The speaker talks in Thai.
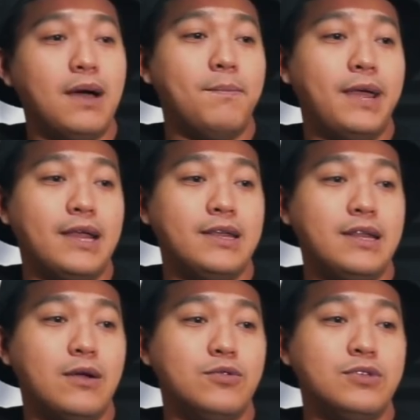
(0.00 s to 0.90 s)
บางเพลง
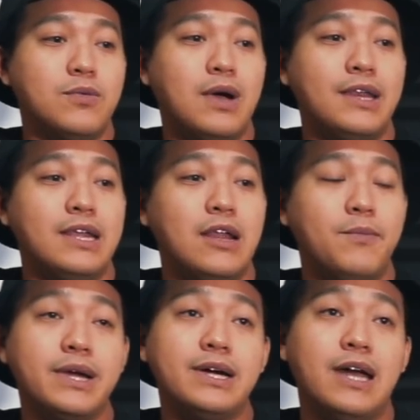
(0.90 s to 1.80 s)
ที่เรารู้สึกว่าอันนี้เรา
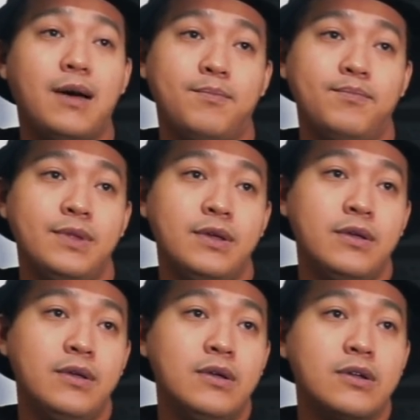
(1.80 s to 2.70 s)
ไม่เคย
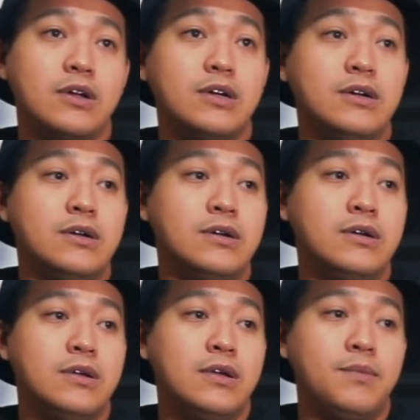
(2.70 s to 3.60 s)
ทำก็คือ
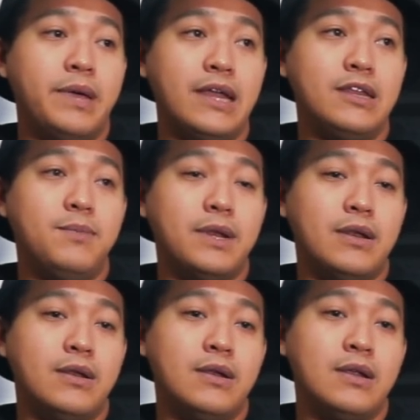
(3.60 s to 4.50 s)
เพลงที่มัน
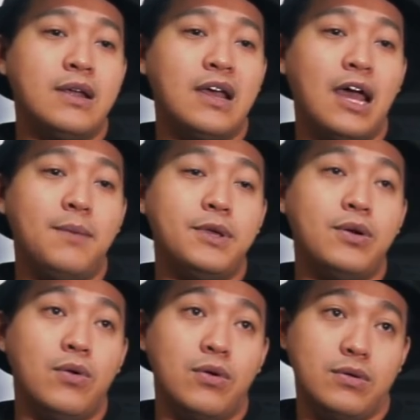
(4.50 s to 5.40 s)
ให้ประ
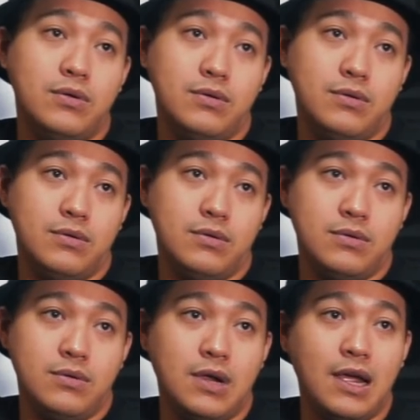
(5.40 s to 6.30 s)
โยชน์
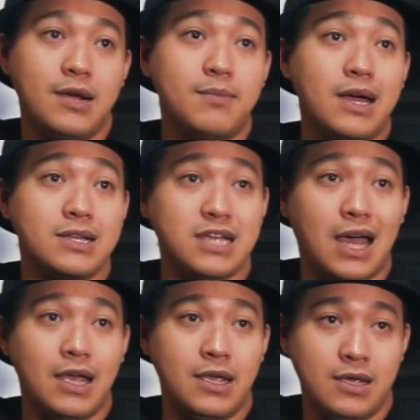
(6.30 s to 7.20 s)
ให้กำลังใจ
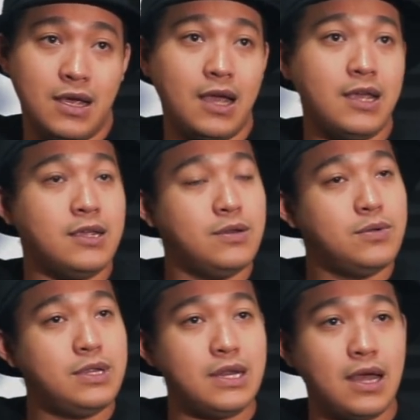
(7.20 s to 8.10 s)
ให้
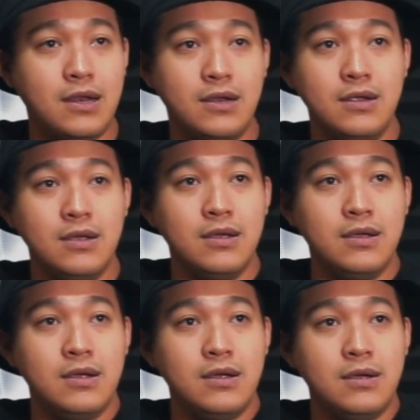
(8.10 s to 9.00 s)
นู่นนี่นั่น
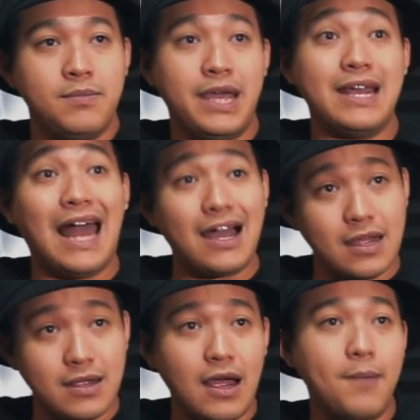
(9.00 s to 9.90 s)
เพลงรัก
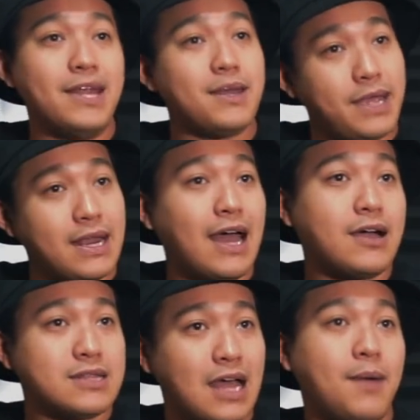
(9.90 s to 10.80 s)
แม้แต่เพลงรัก
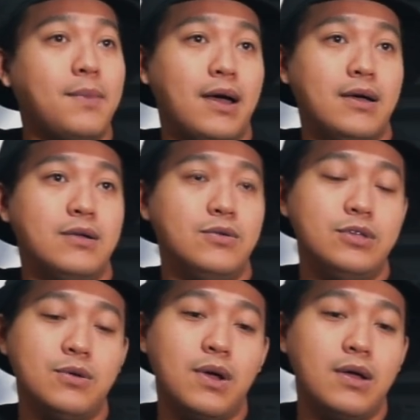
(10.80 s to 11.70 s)
ก็ตามอ่ะ
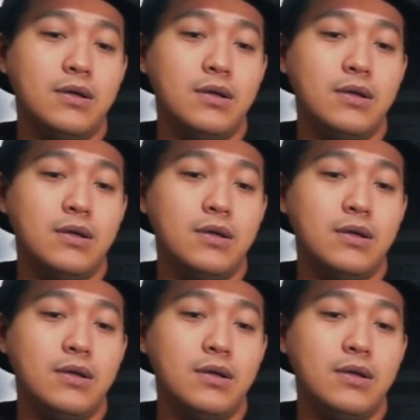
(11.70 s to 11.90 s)
รู้สึกว่า